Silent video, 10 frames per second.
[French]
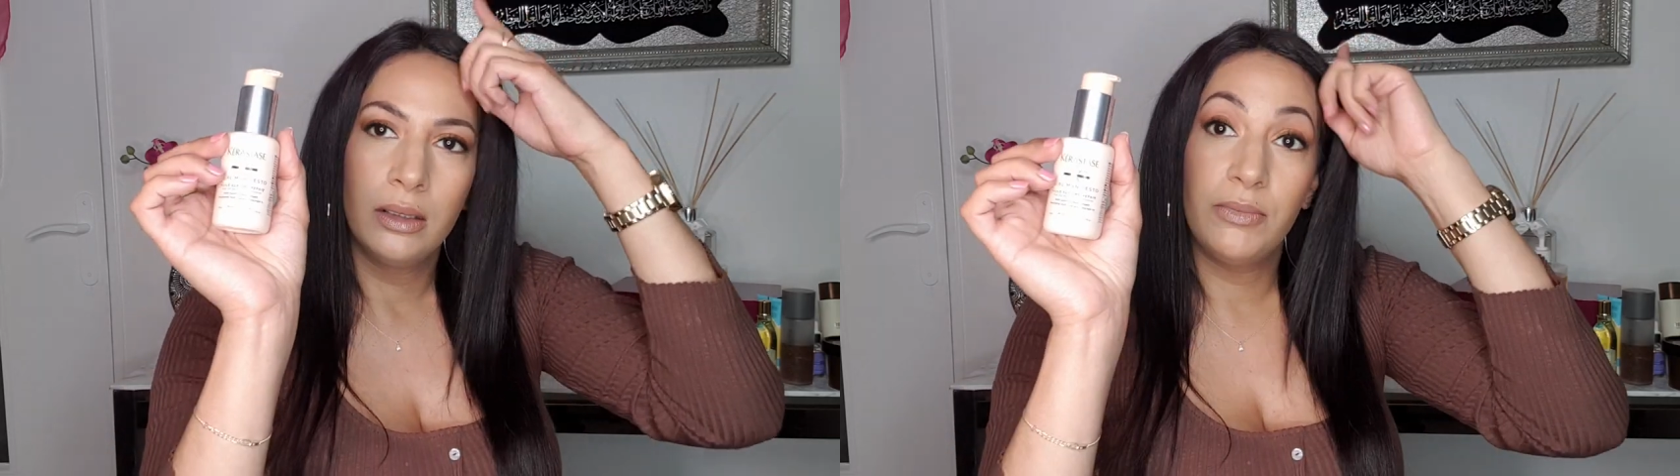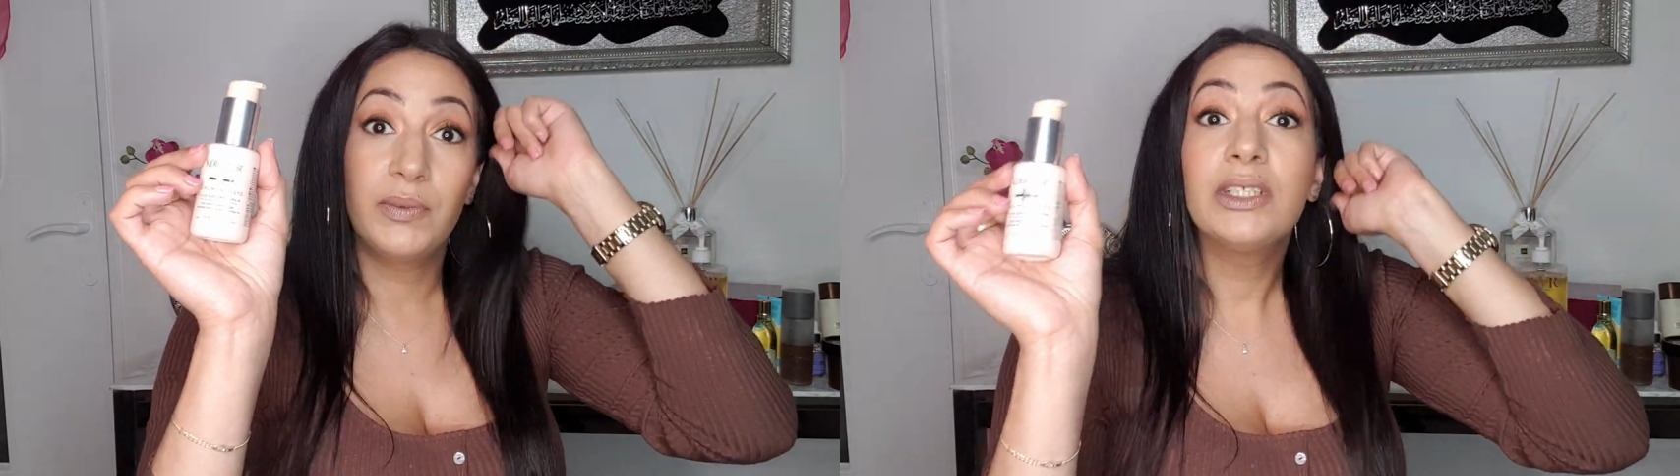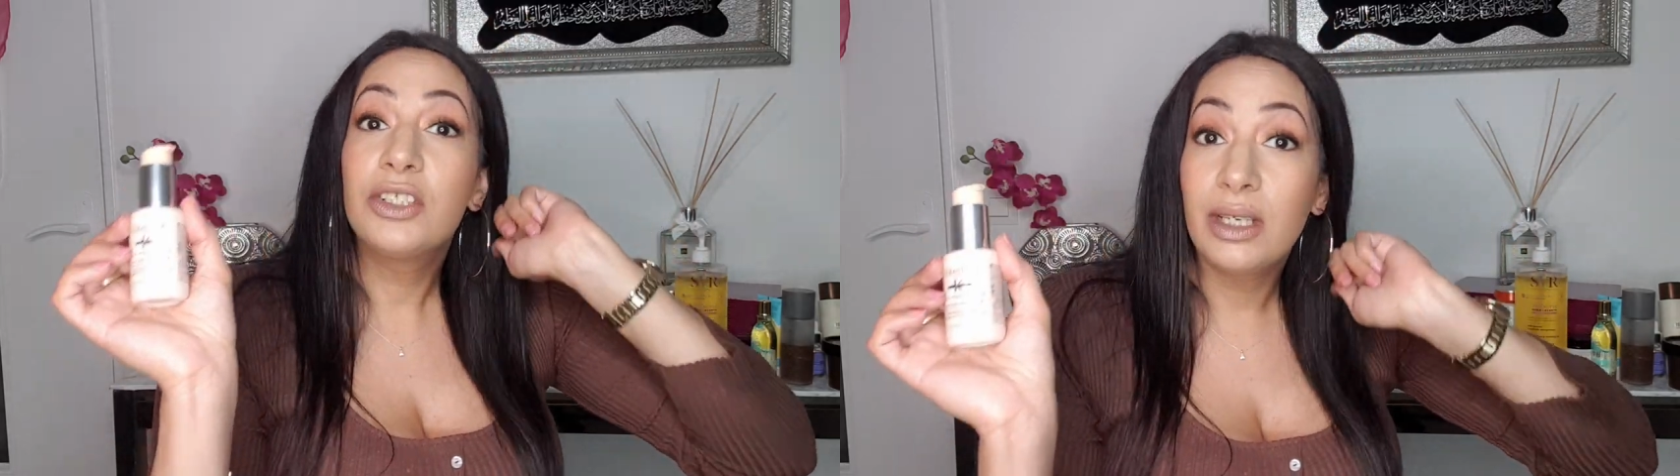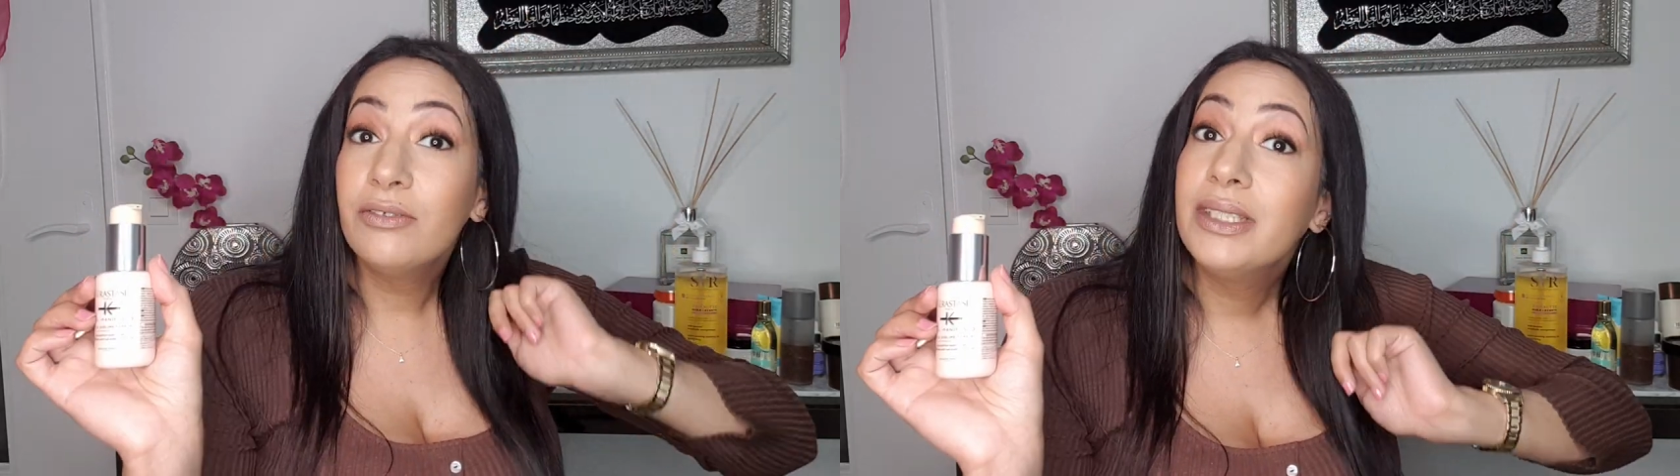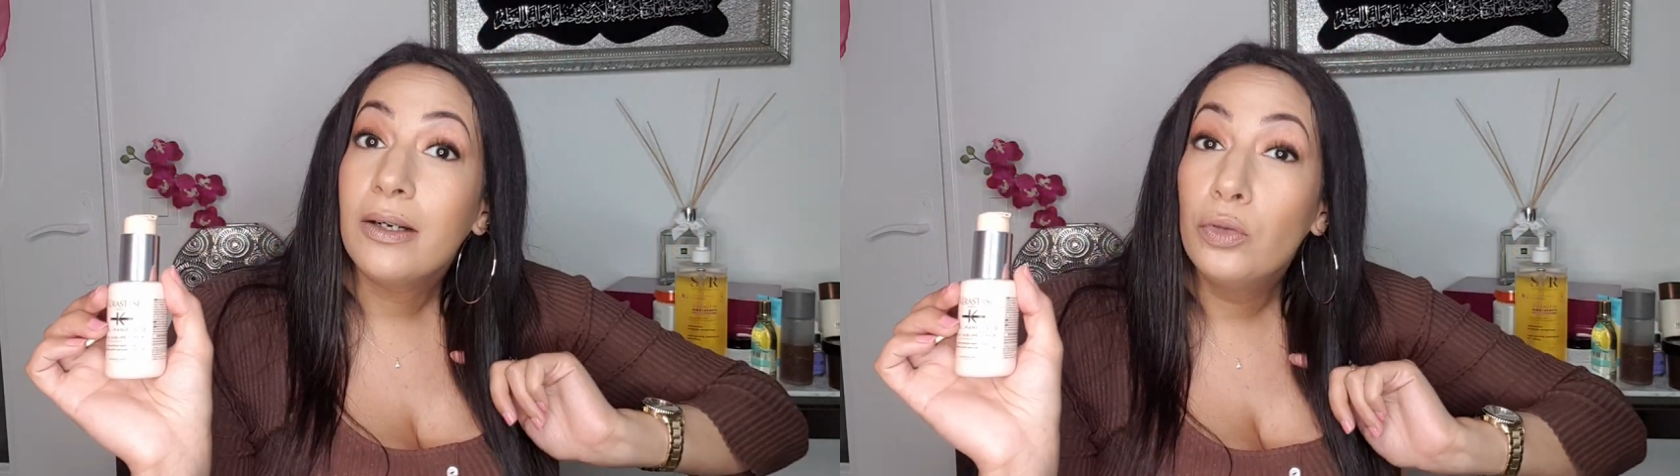même si je
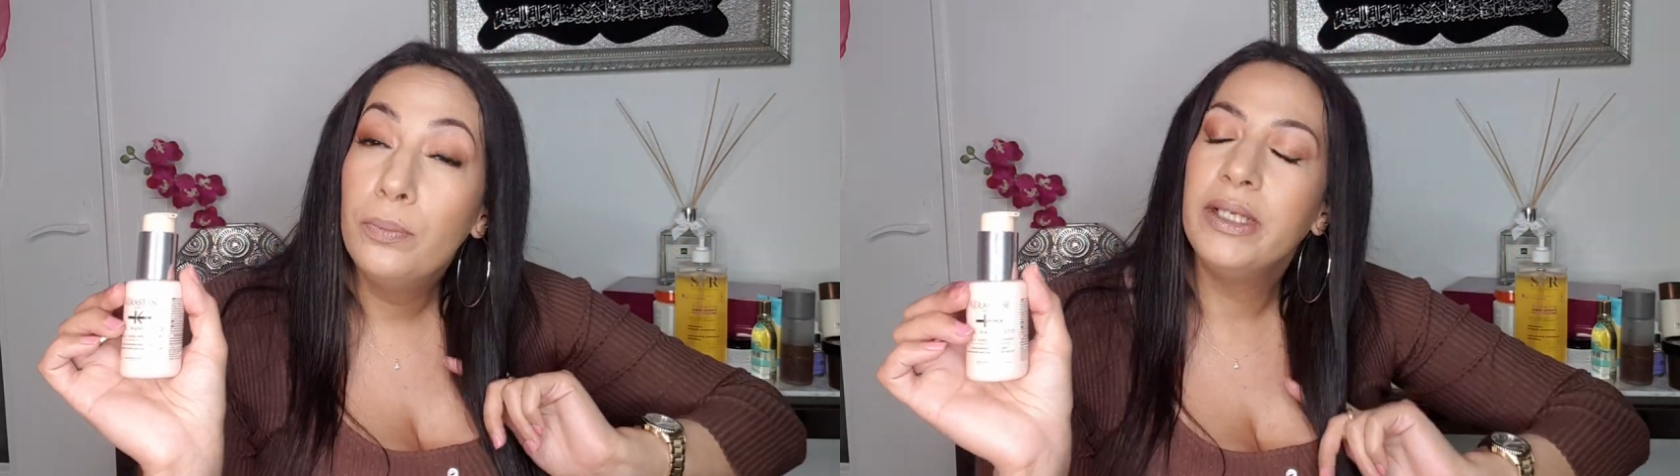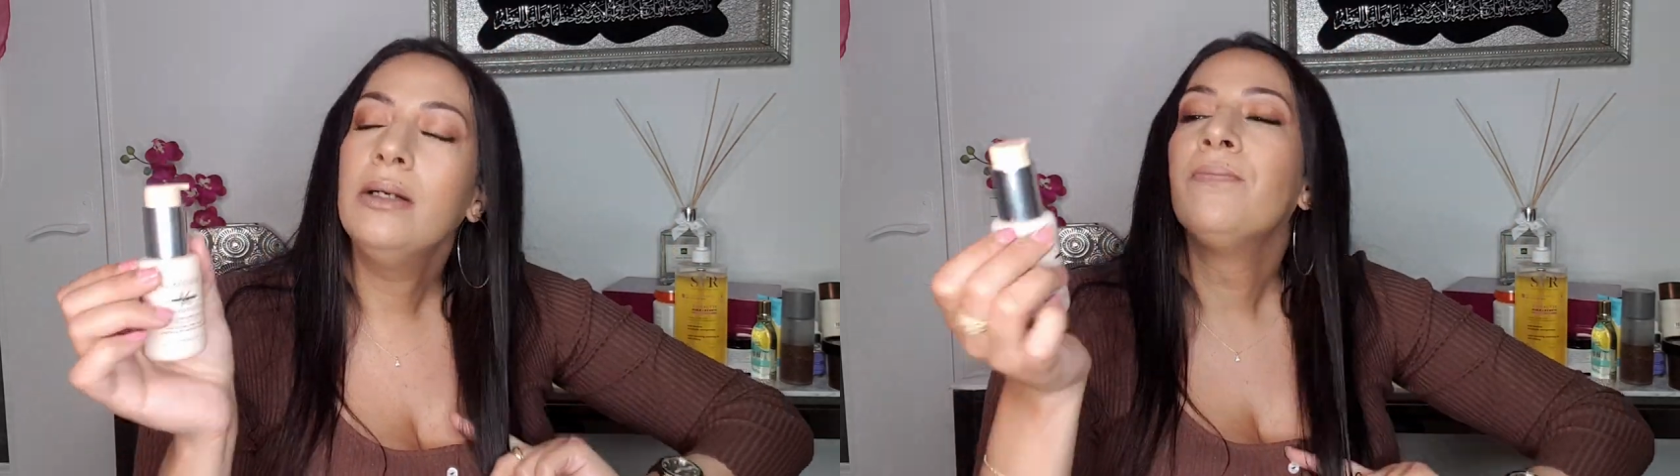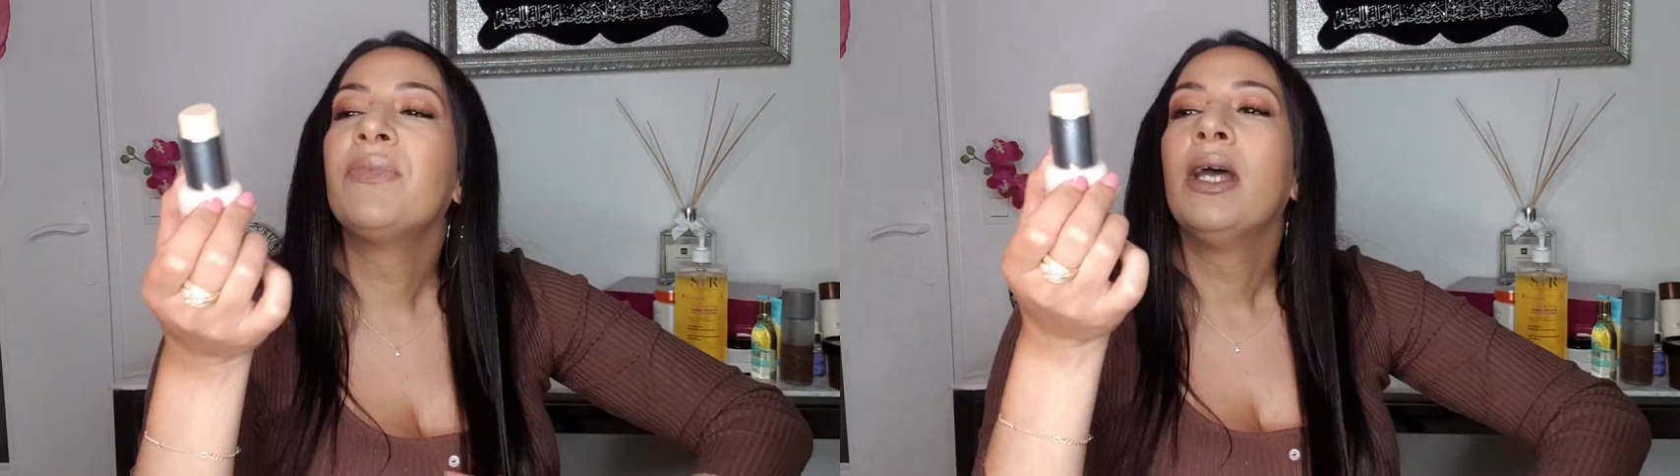t'invite à couper.